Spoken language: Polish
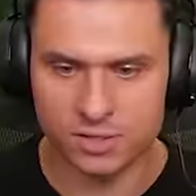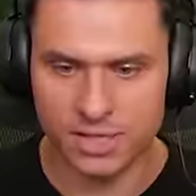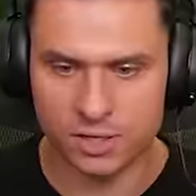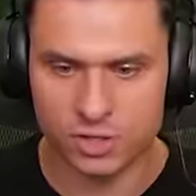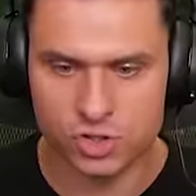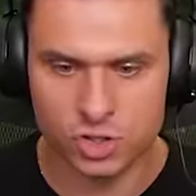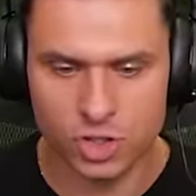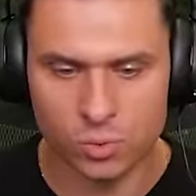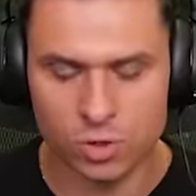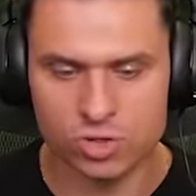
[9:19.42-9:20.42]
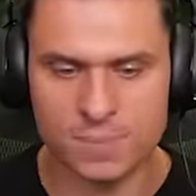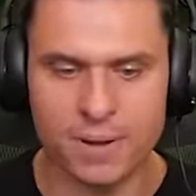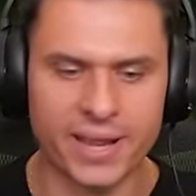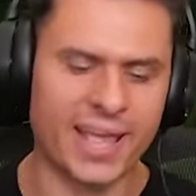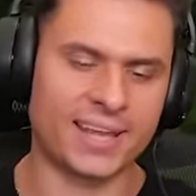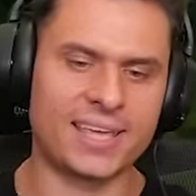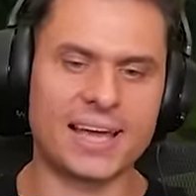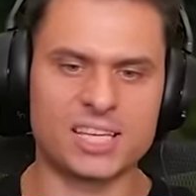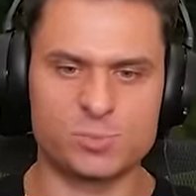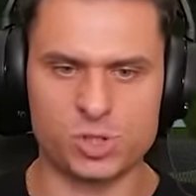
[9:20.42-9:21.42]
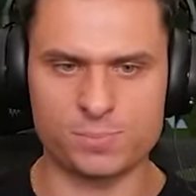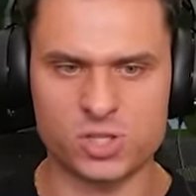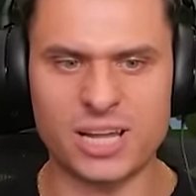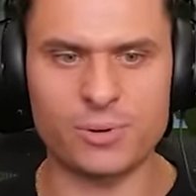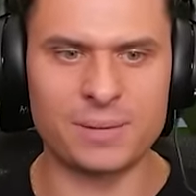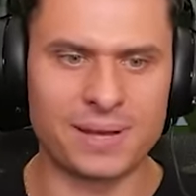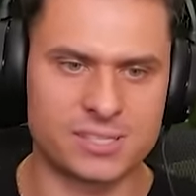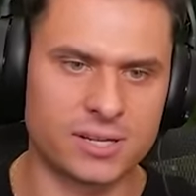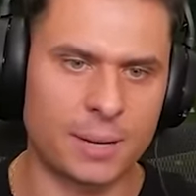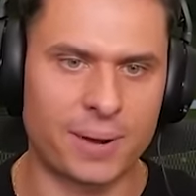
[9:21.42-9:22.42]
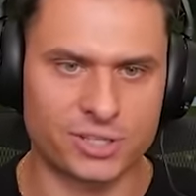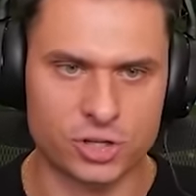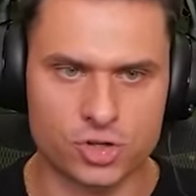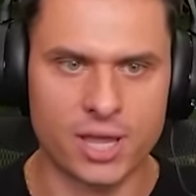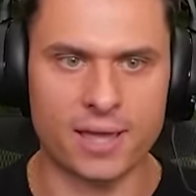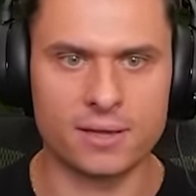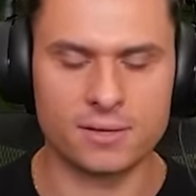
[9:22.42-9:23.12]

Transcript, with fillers: tego jeszcze dołożę barierki jakieś by się przydały chyba, co? Na pasie czy nie?